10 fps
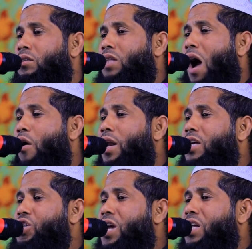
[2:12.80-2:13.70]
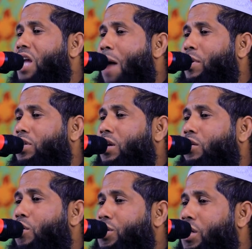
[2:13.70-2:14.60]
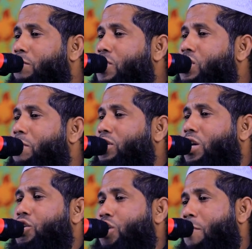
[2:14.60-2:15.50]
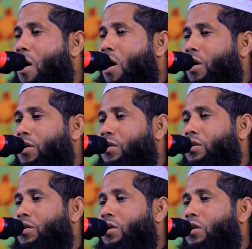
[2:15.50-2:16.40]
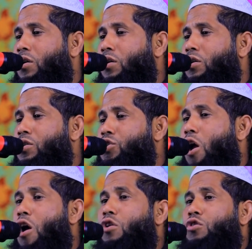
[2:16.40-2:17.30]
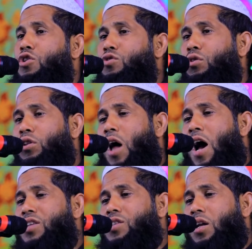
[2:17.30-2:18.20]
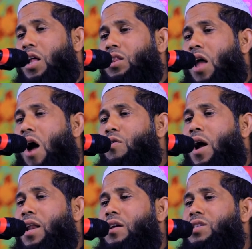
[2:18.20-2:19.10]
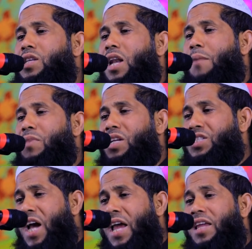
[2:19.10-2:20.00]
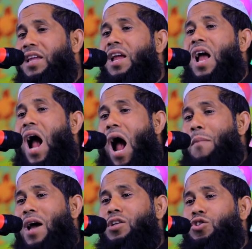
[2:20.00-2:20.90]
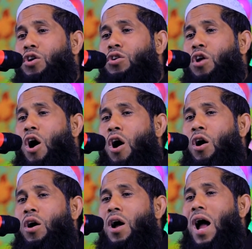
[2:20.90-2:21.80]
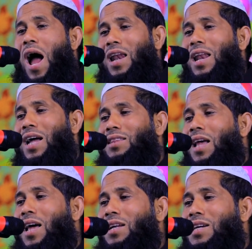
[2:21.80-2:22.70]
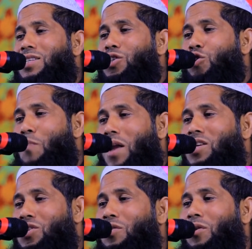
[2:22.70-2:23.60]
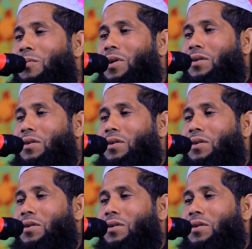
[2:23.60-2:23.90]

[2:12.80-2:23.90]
তাহলে সেই কিয়ামতের কঠিন মুসিবতের সময় স্বয়ং রসুল্লাহ সাল্লাহ আলিয়াল্লাম নিজেই আমার জন্য আল্লাহ তালার কাছে সুপারিশ করবে